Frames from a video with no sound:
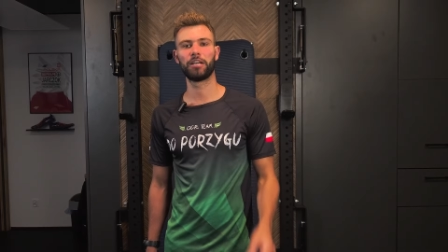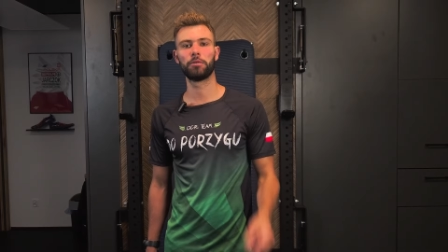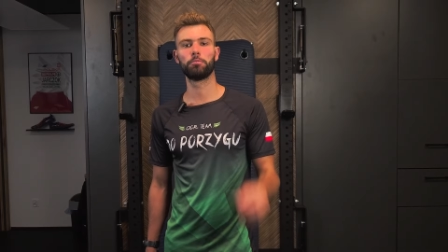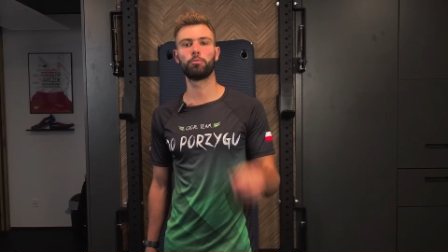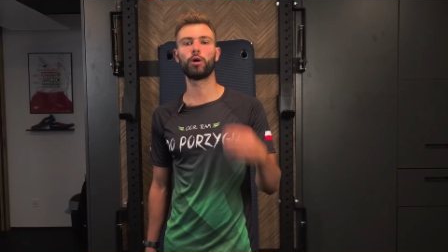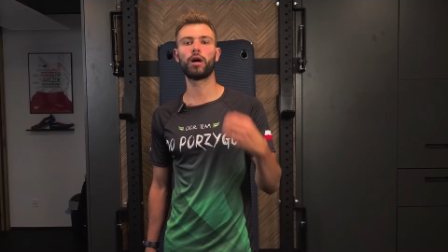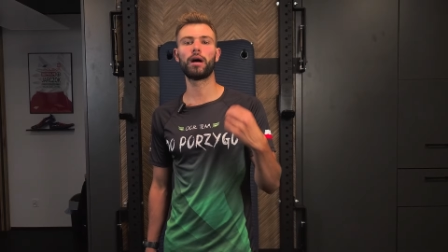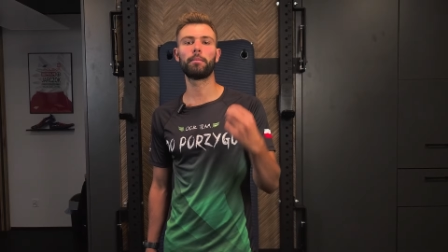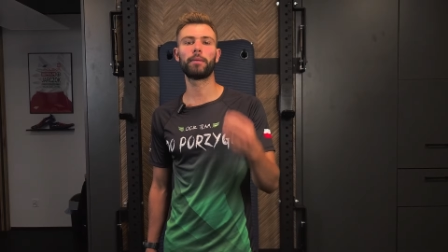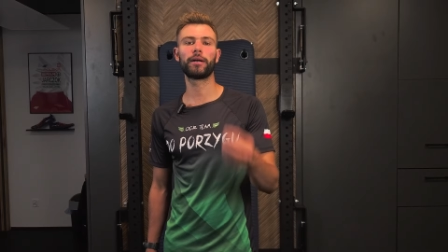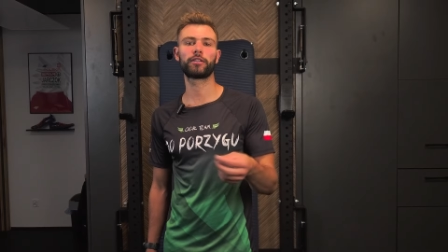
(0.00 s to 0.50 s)

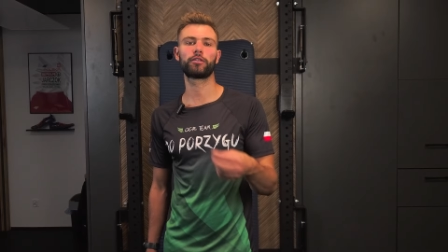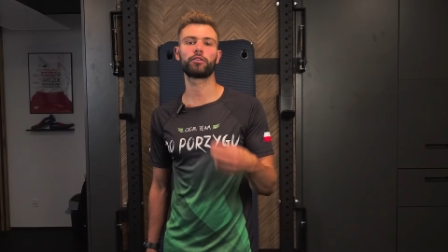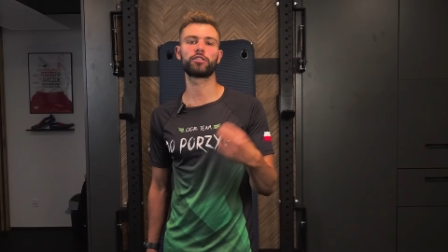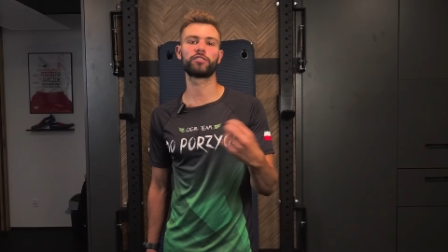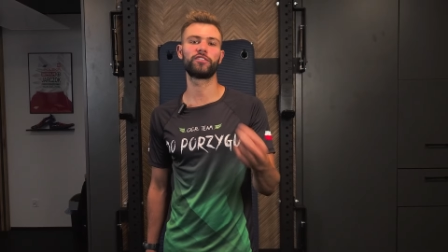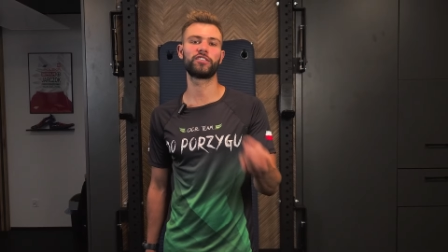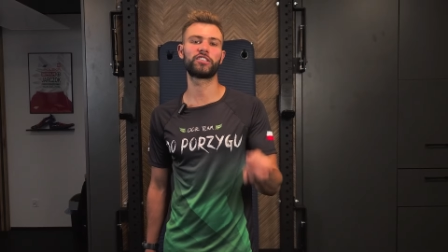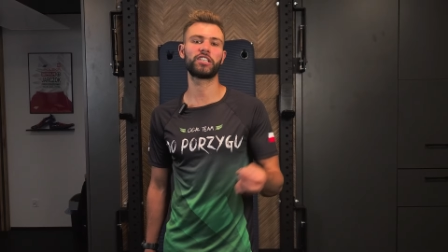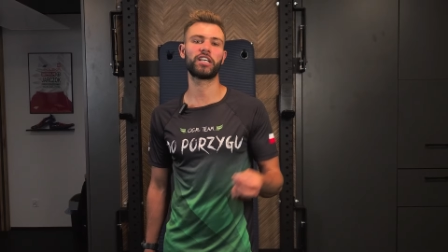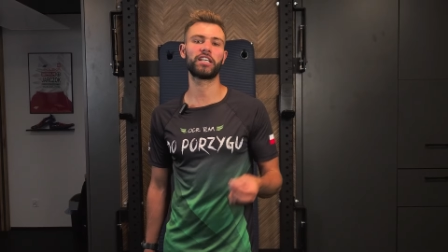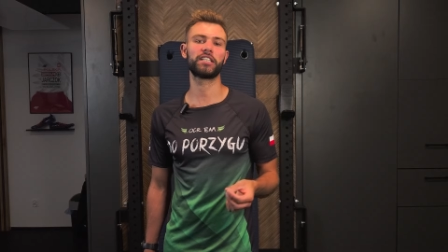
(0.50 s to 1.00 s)
Bo amator
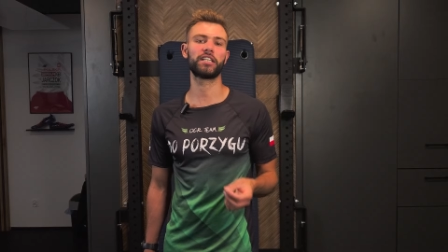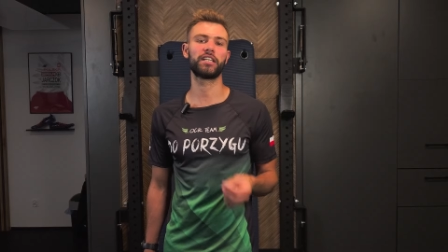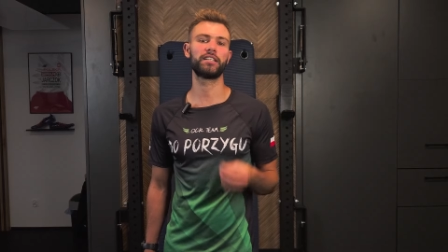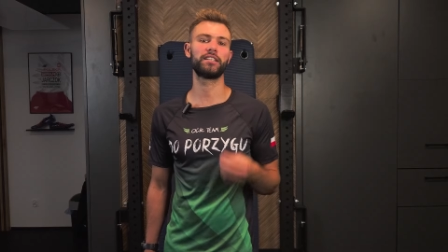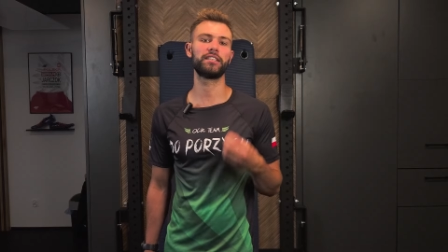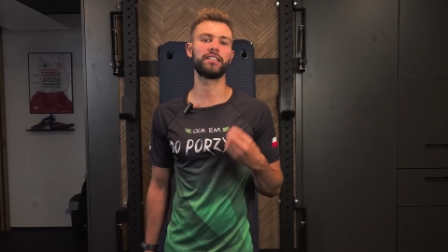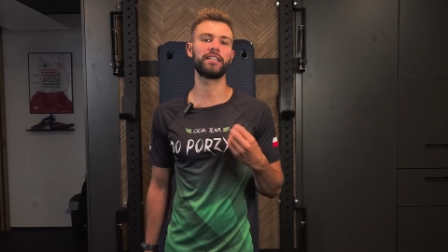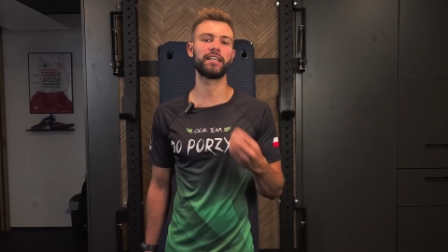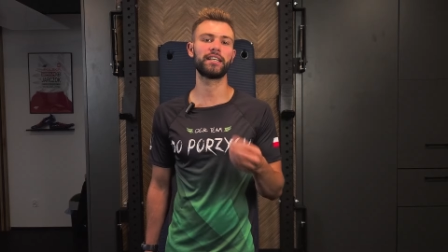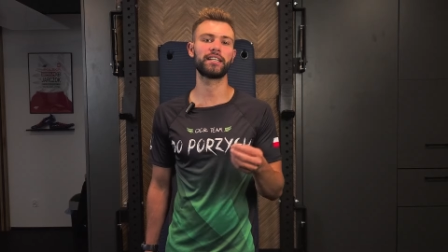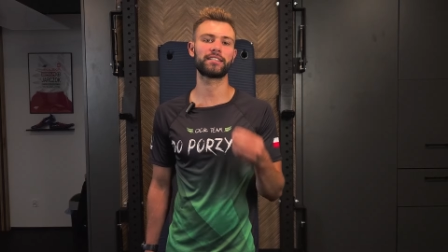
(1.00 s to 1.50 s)
zwyczajnie
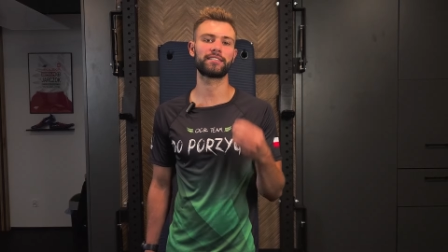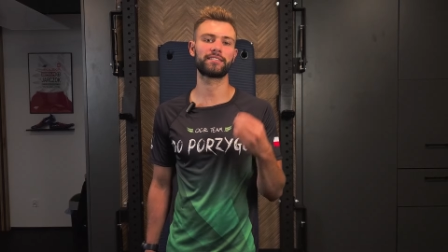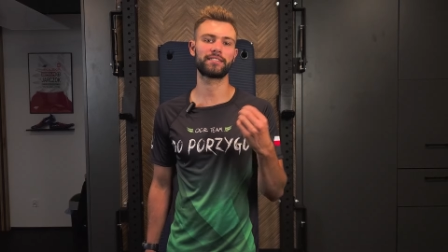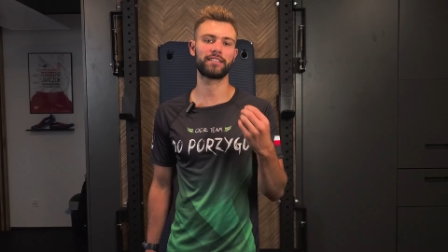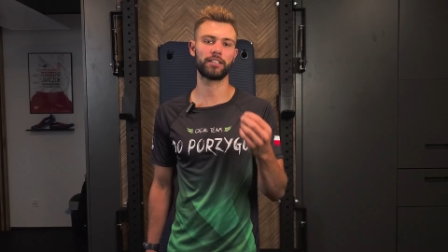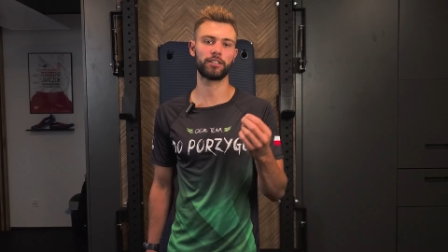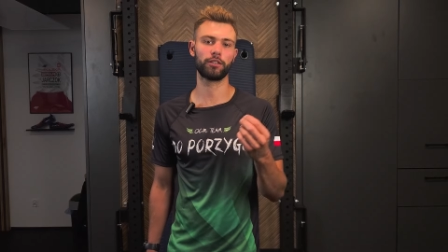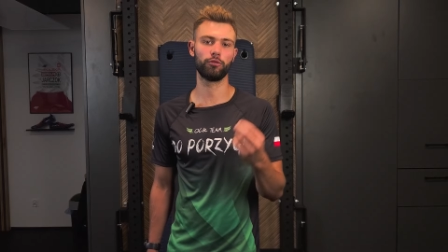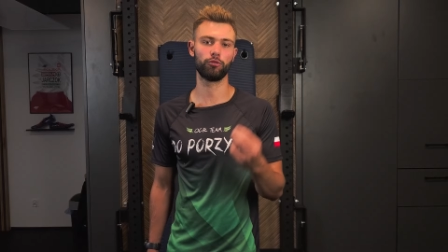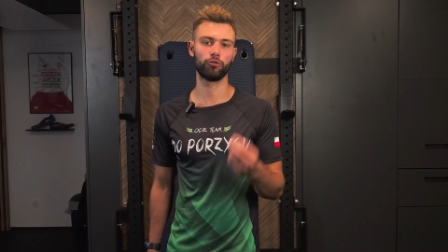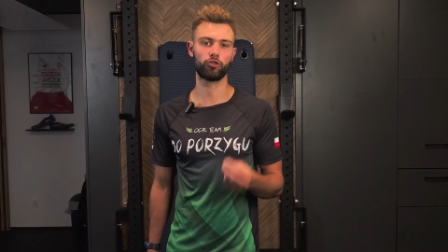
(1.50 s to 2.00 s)
nie jest w
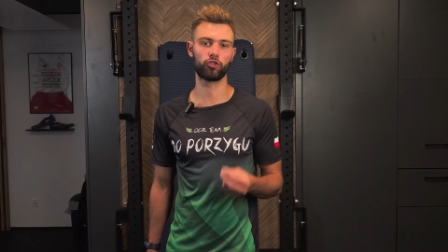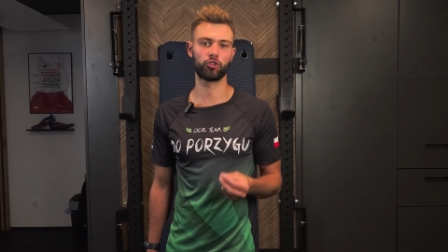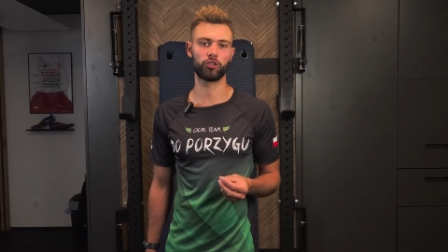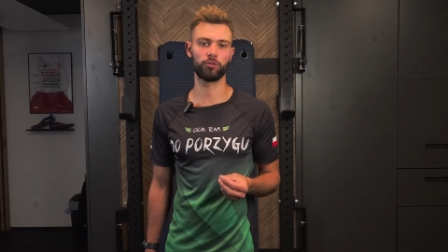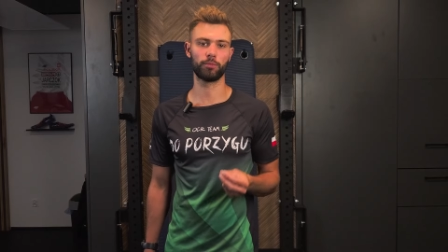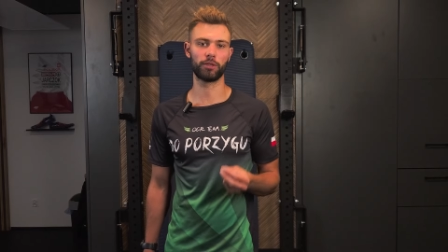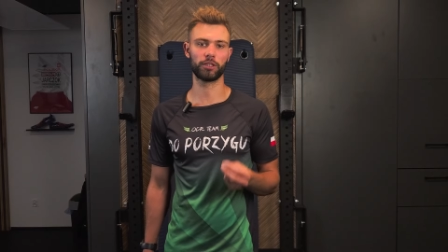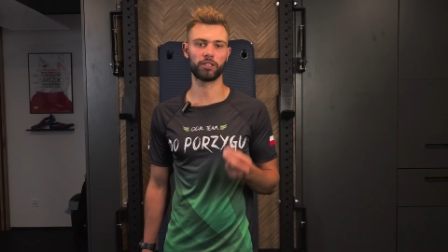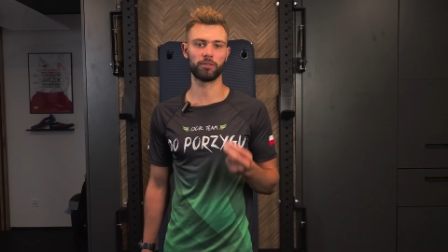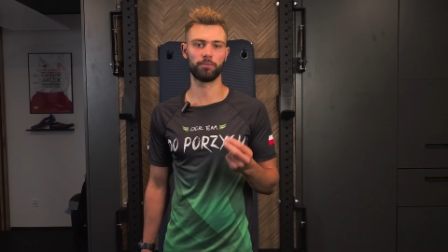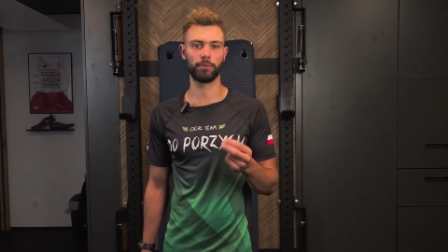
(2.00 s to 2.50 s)
stanie
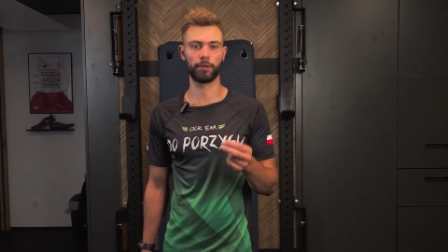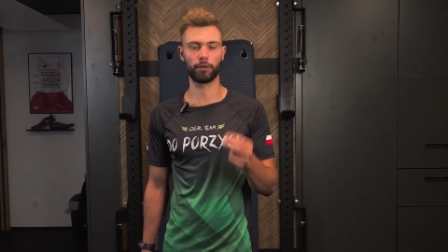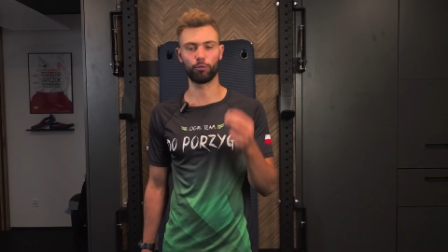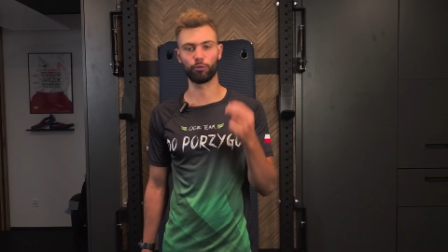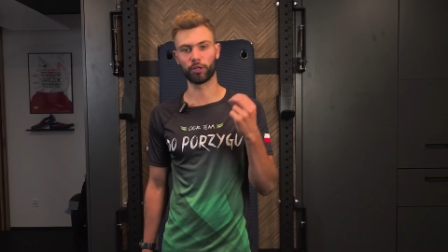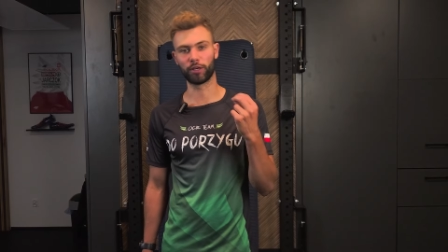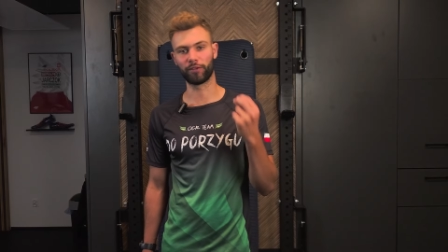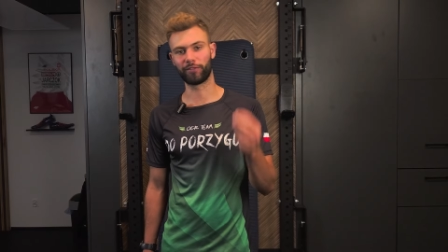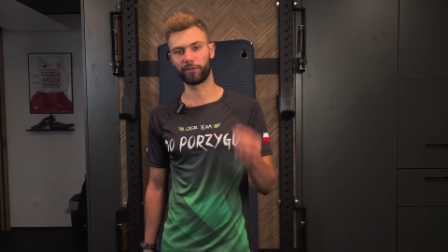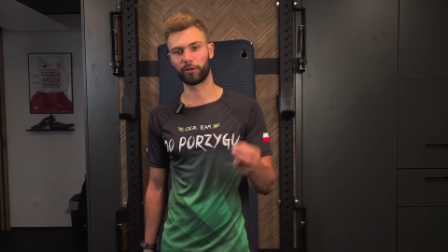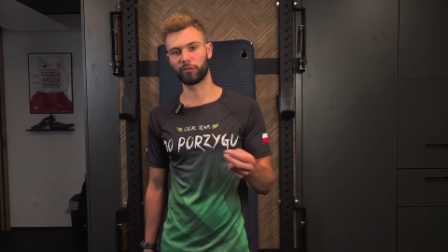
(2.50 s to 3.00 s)
utrzymać biegu
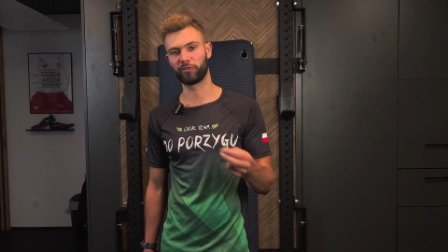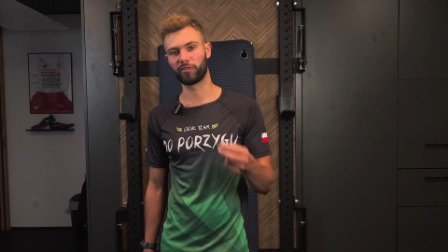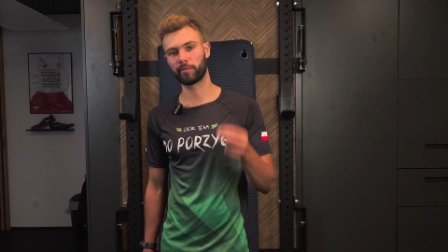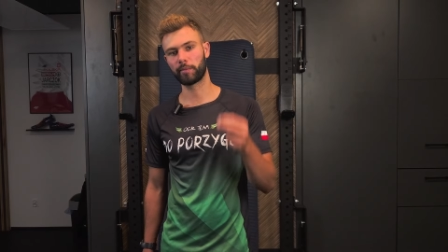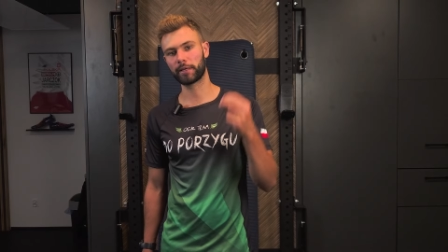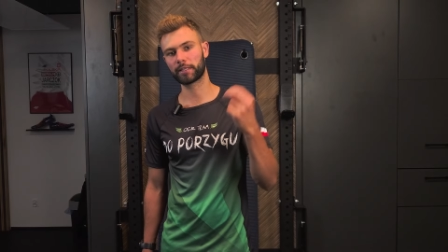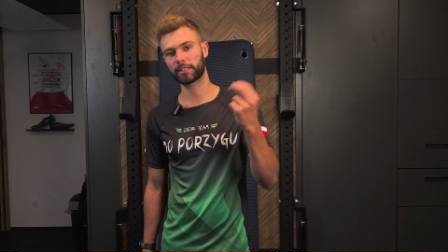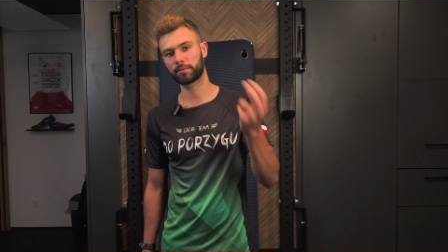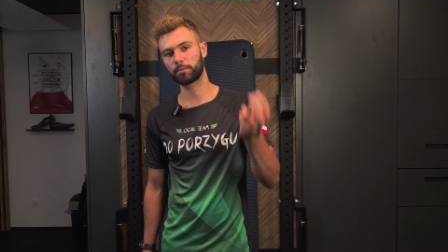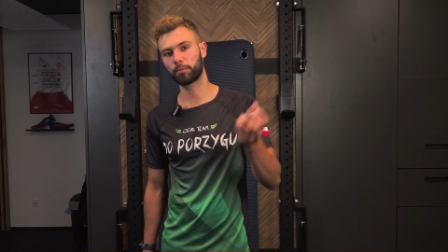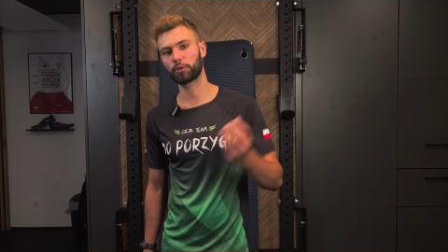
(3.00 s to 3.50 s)
na v 2
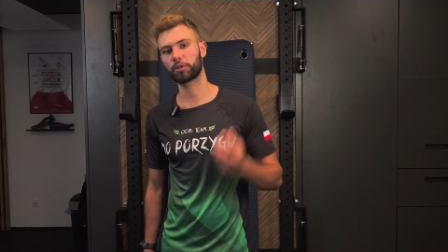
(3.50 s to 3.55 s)
max,